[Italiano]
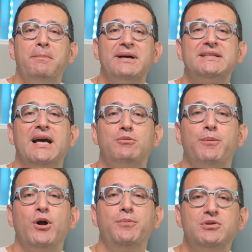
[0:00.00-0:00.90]
Partiamo
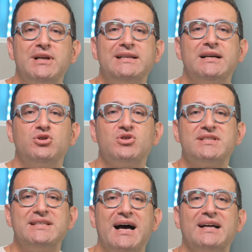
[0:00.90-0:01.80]
proprio dagli
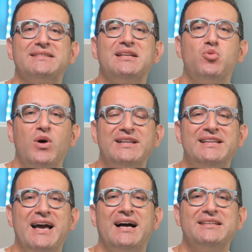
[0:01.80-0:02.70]
antiossidanti,
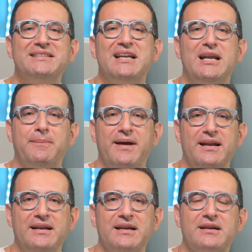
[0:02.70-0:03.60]
guardiani della
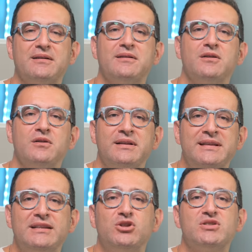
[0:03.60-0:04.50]
pelle.
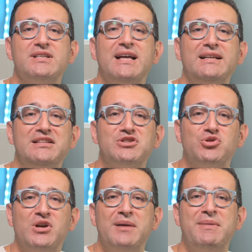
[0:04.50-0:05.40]
Gli antiossidanti
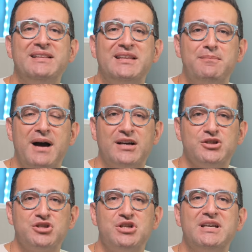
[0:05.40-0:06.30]
sono elementi
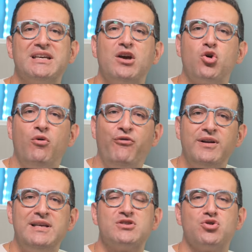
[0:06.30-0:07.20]
magici che
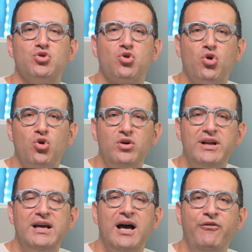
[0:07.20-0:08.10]
conferiscono
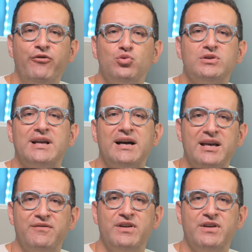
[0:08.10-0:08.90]
colore a frutta e